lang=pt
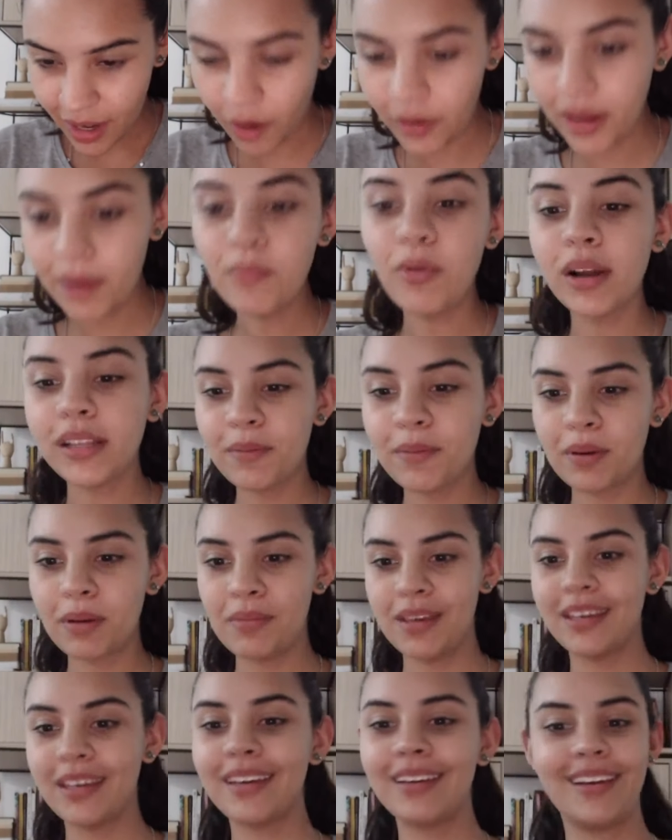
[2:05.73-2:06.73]
Alguém bota aí
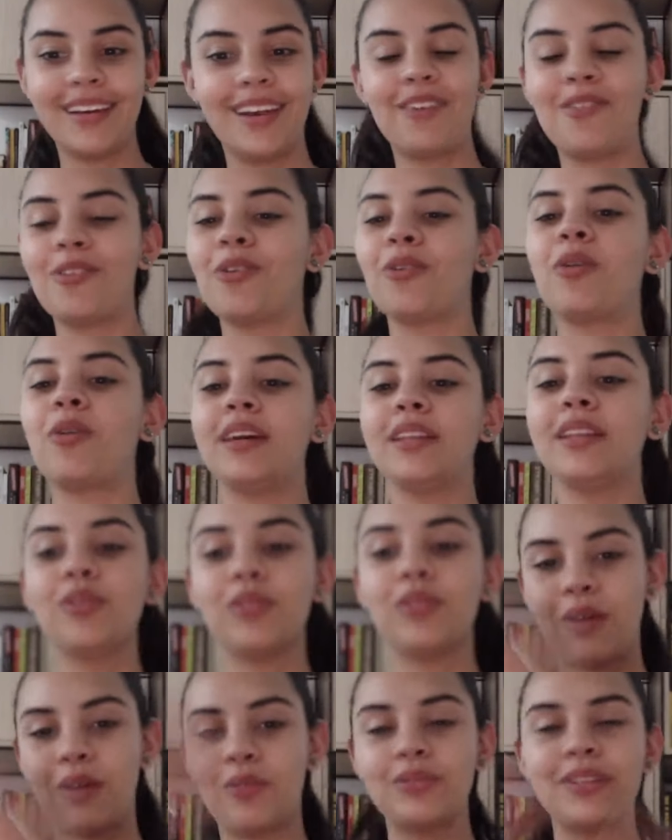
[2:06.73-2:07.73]
pra mim, que ninguém colocou ainda
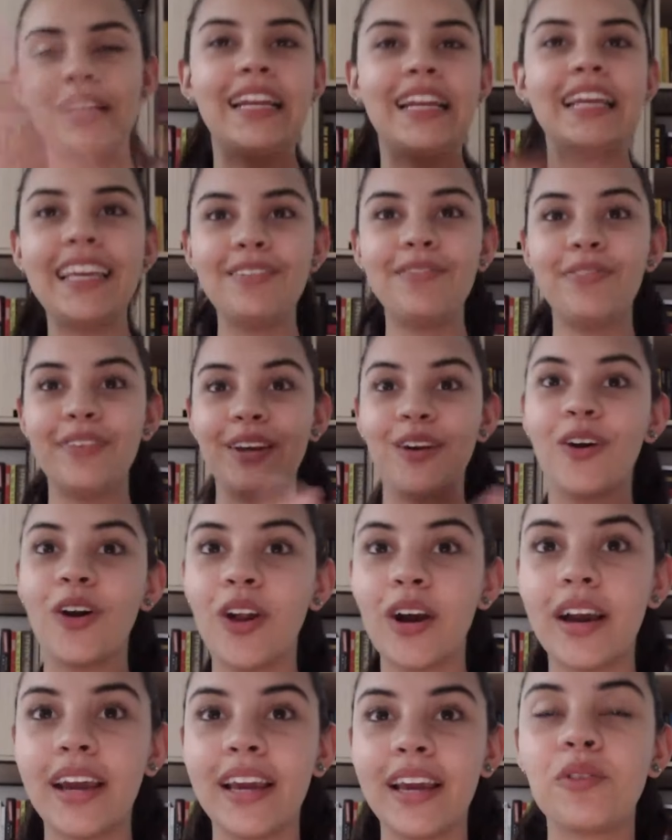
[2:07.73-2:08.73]
ou tá com delay, enfim,
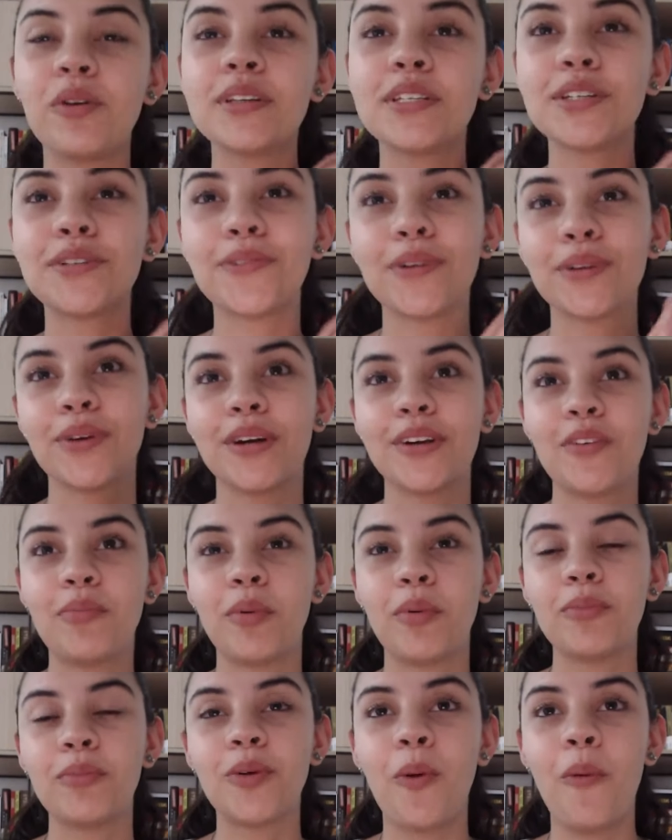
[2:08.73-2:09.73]
coloca aí
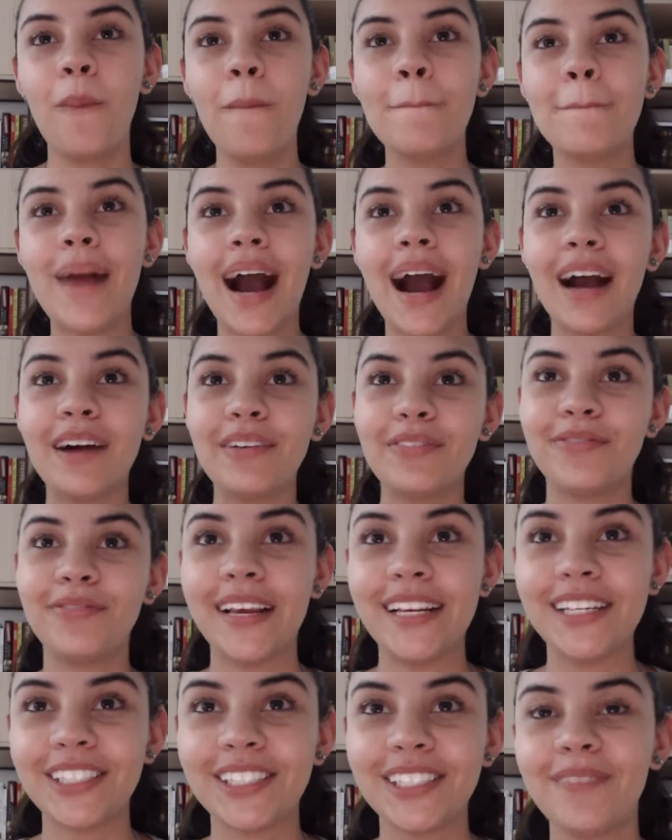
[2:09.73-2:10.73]
coisadefotografo.com barra
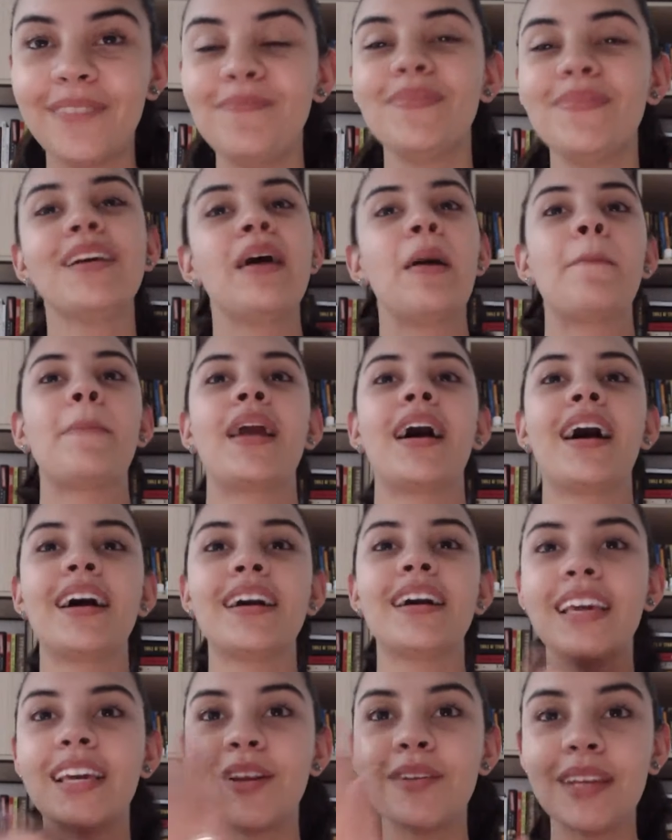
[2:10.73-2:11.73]
festa
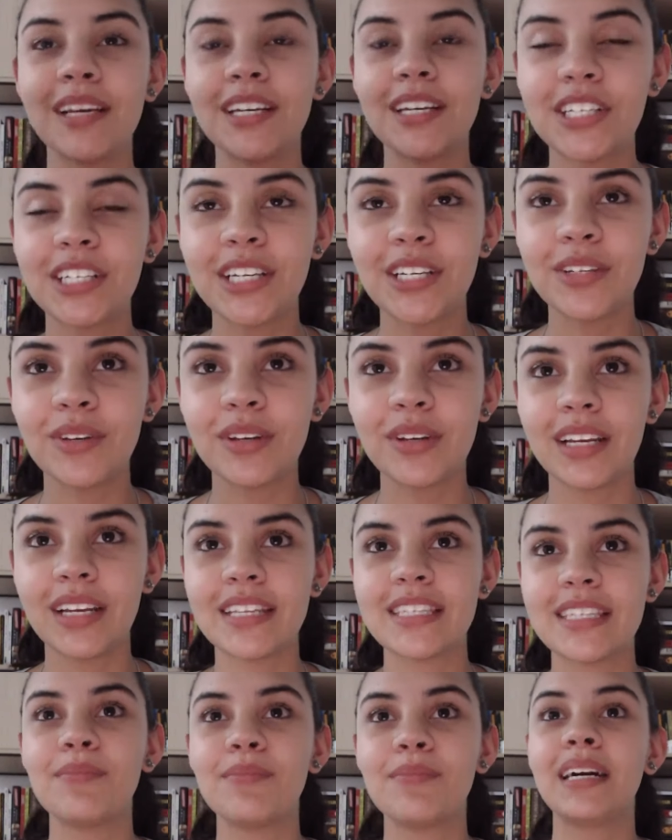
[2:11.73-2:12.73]
pra quem não tá inscrito ainda
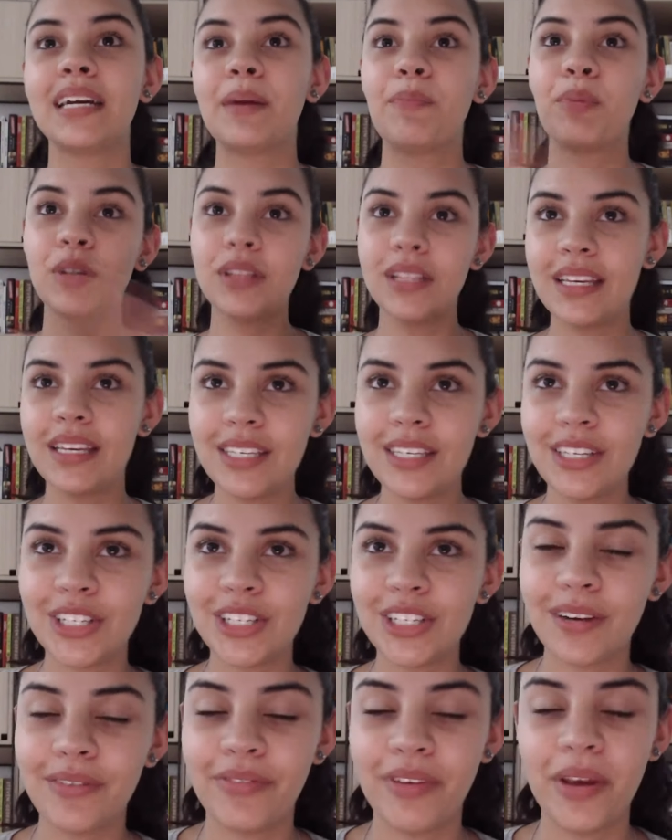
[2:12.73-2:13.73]
na semana poder se
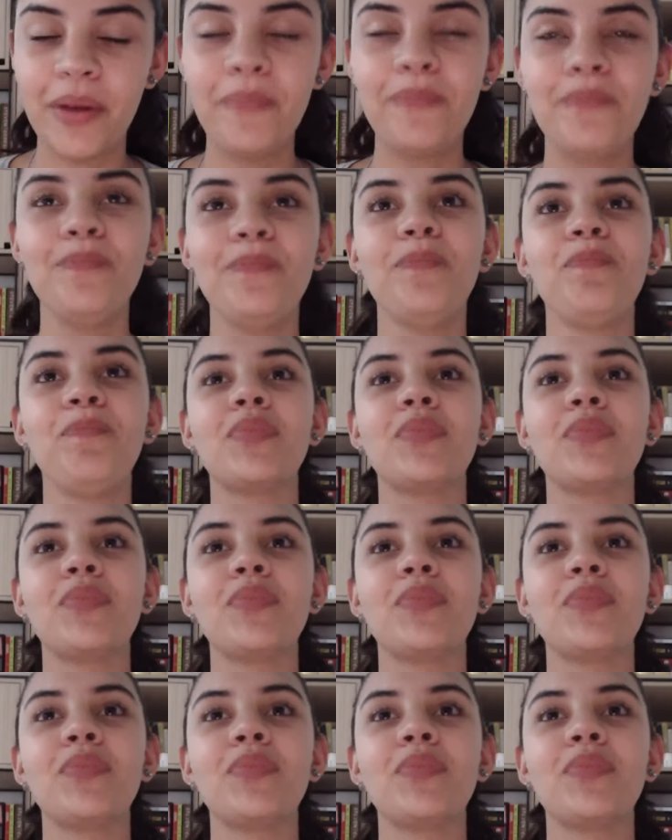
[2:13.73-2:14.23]
inscrever.